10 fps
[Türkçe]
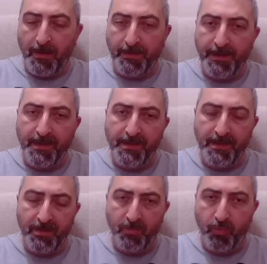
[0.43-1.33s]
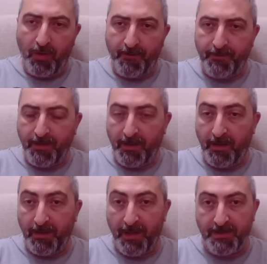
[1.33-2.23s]
Ne dedik? Bu
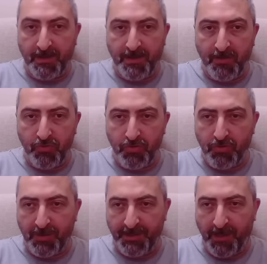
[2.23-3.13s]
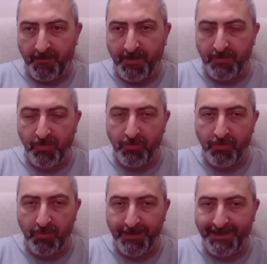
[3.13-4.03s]
hafta gerçekten uzun sürecek. Hafta
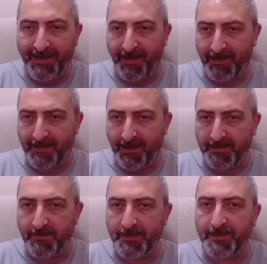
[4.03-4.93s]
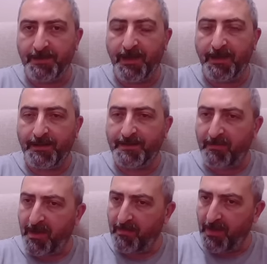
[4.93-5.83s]
sonu iki halk arzımızda
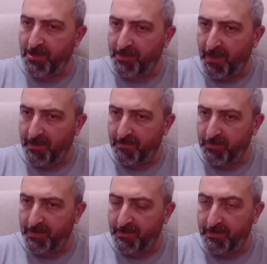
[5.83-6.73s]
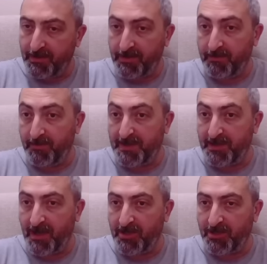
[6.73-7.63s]
tamam eşit dağıtım çıktı.
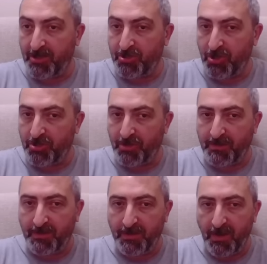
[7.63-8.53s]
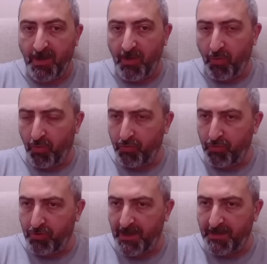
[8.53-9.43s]
Bizi gerçekten şaşırttı. Onur
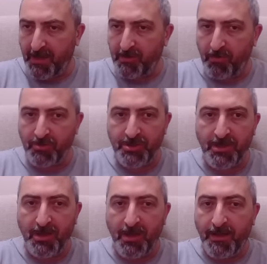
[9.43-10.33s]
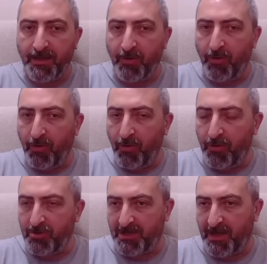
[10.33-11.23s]
Yüksek Teknoloji,
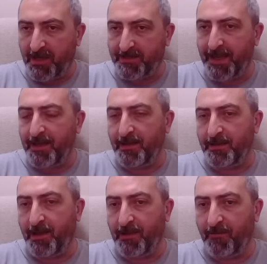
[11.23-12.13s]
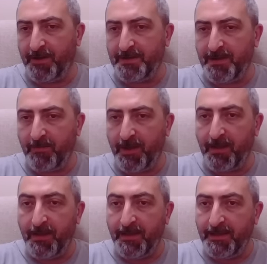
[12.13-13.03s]
Öz Yaşar Tel
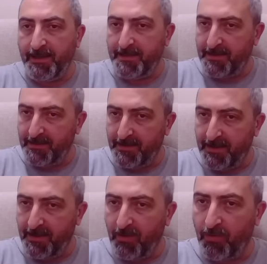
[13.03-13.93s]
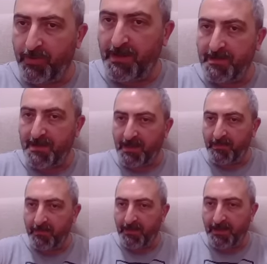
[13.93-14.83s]
Galvanizleme ikisinde onaylı
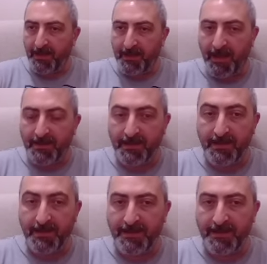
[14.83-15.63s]
zahname bilgileri geldi.